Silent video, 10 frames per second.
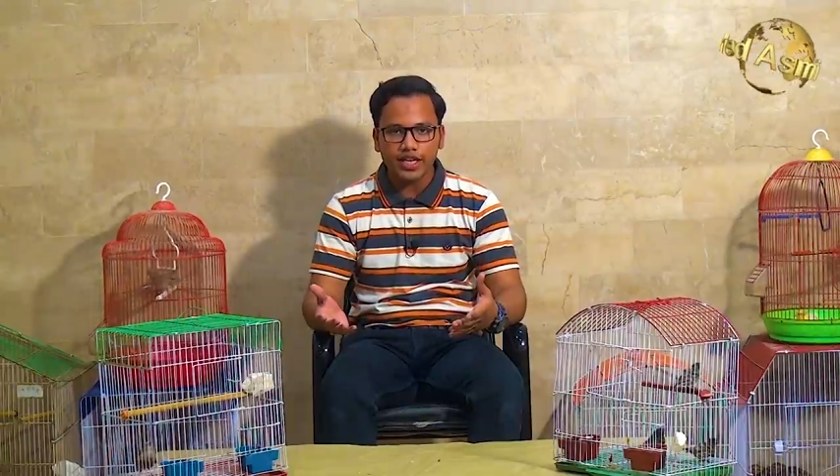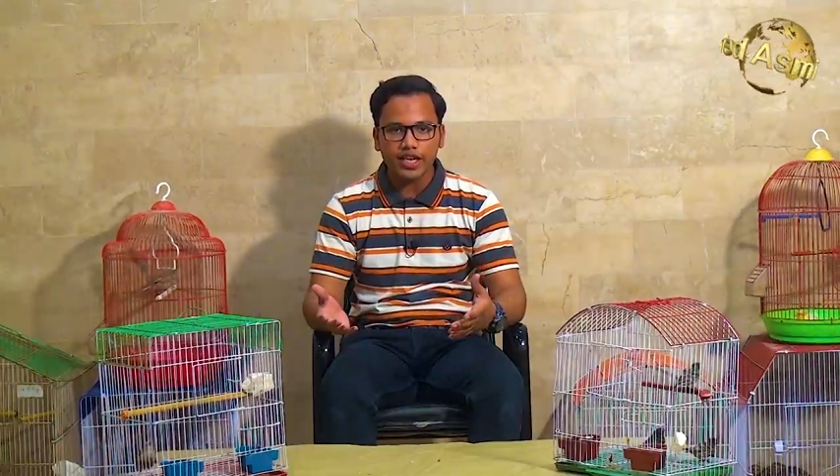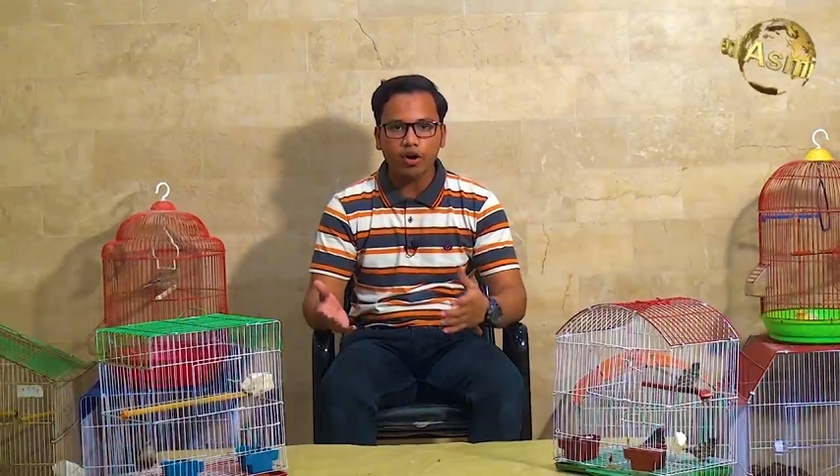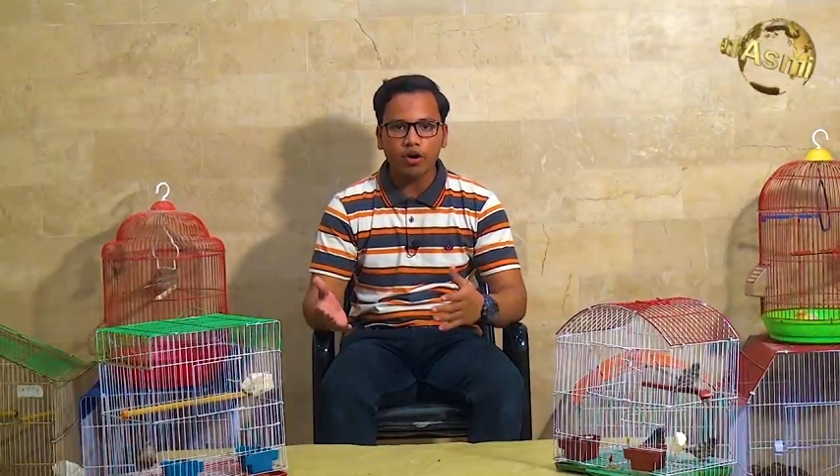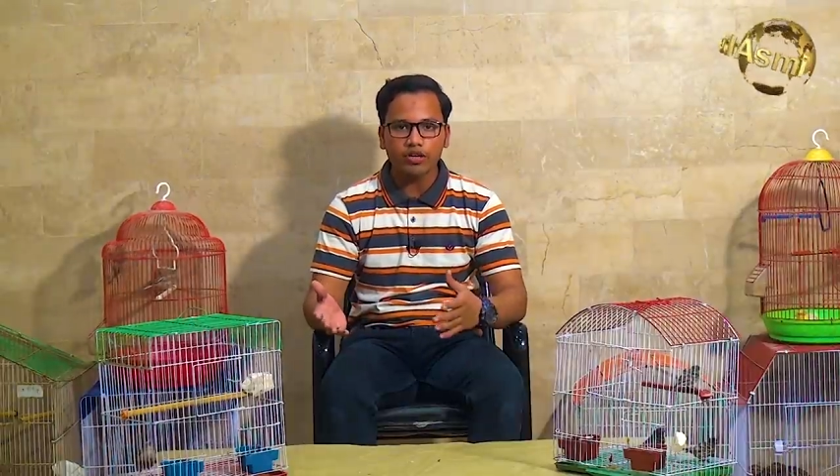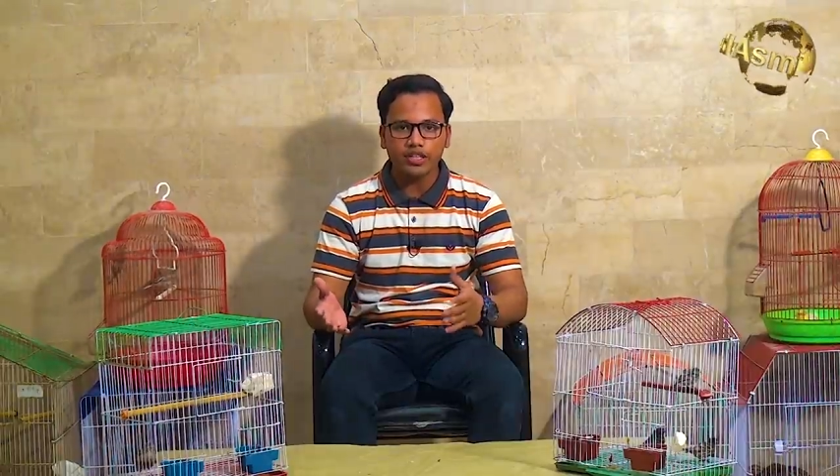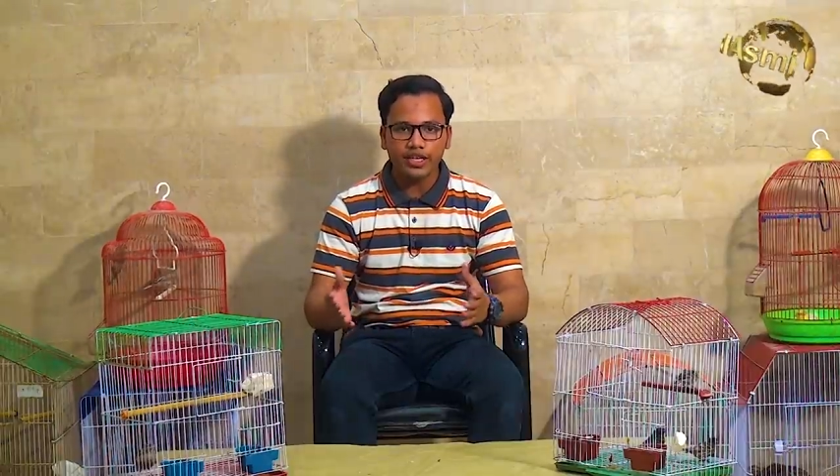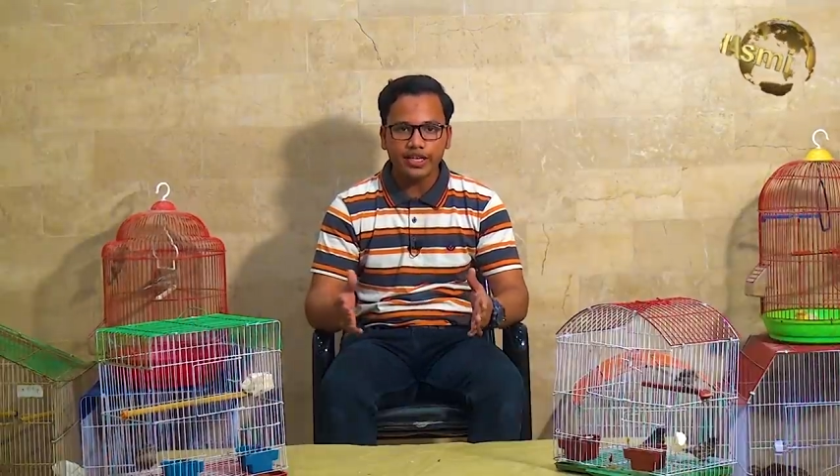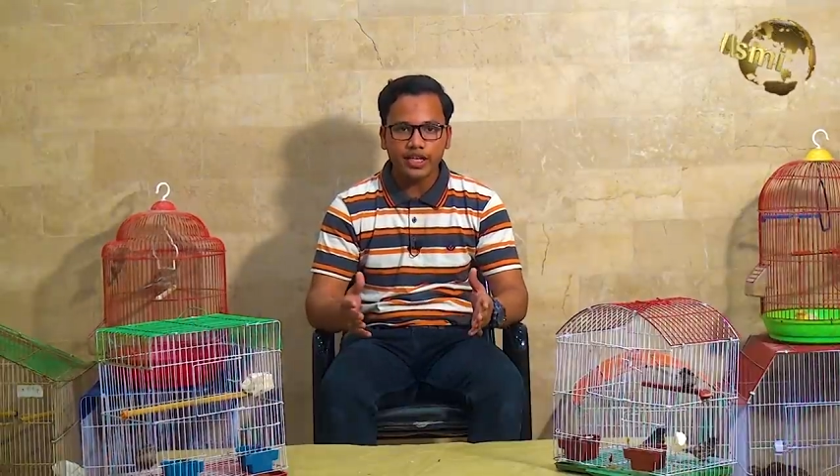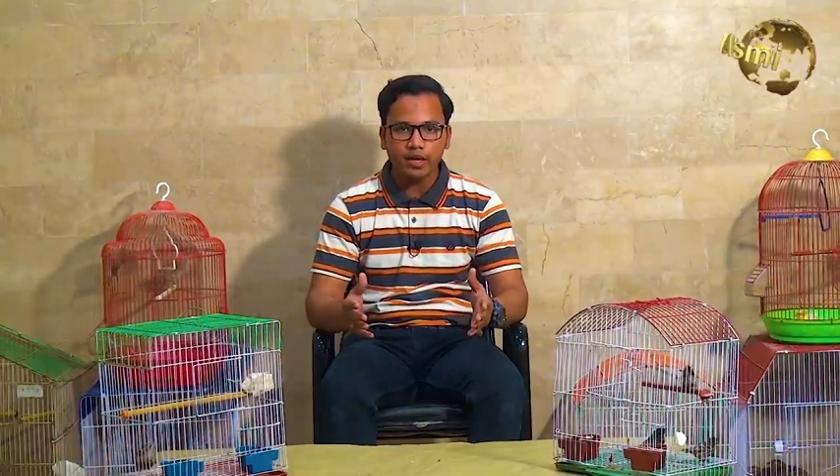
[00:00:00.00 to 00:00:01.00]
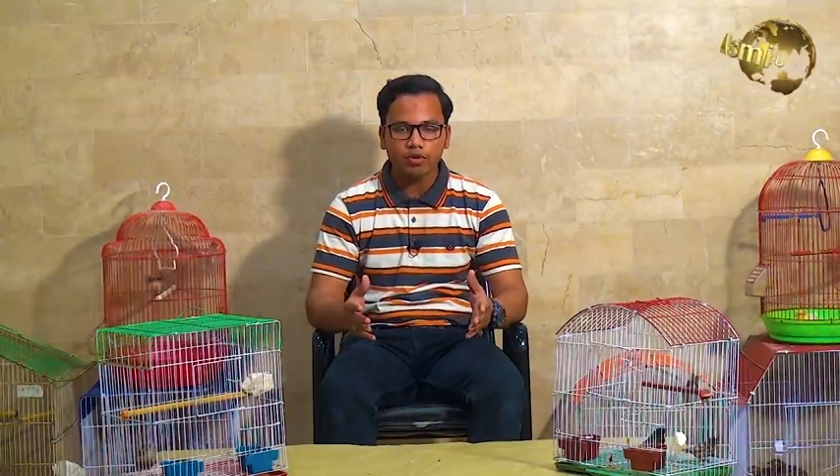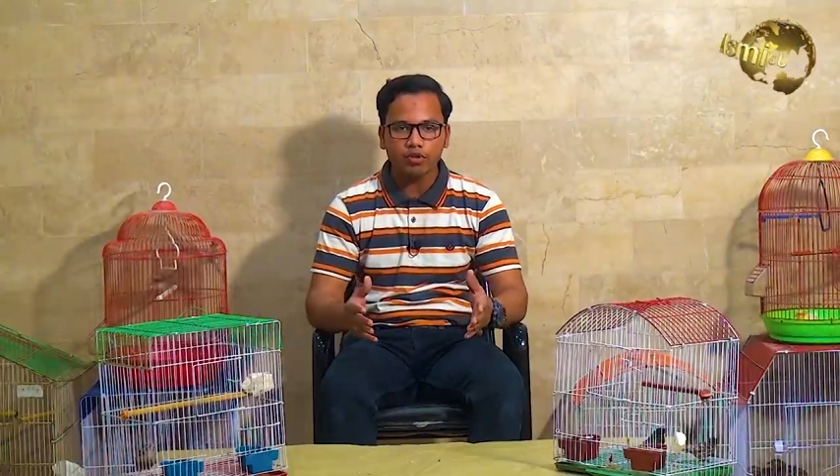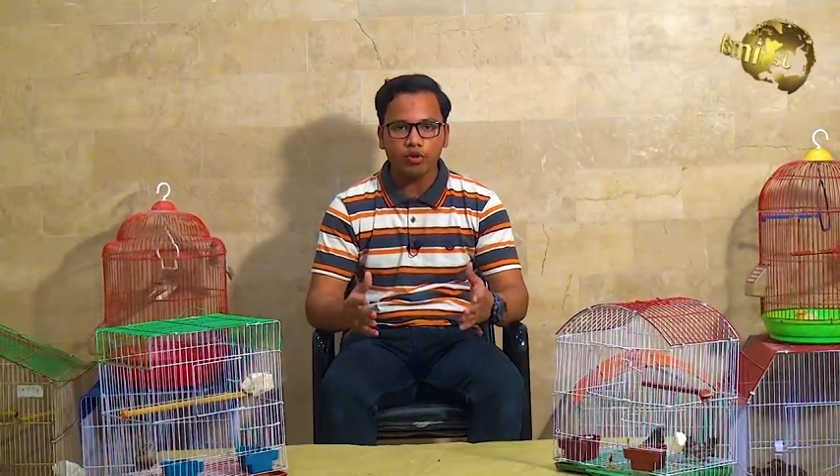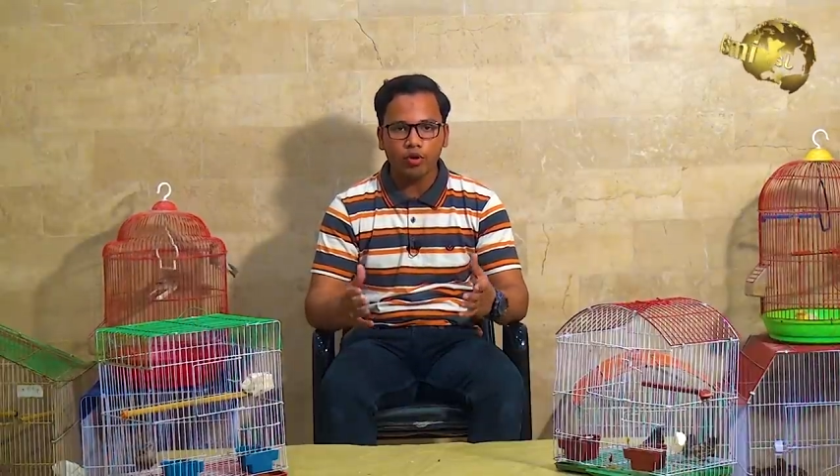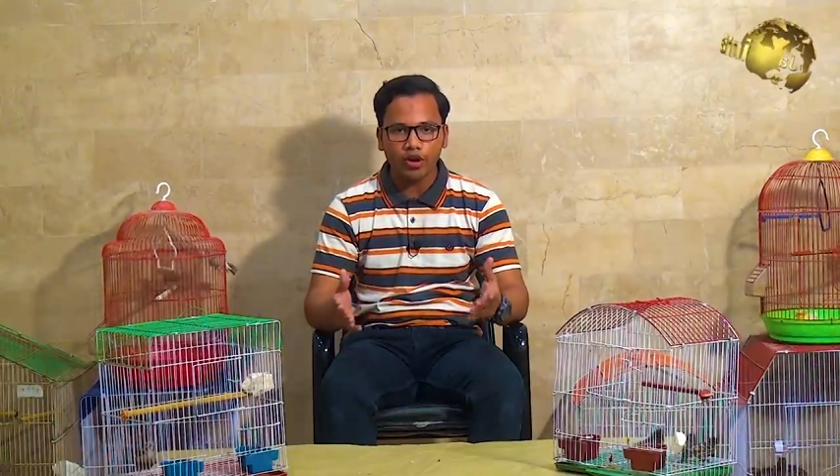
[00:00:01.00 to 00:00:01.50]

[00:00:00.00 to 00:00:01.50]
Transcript: करें और दिन के टाइम उनको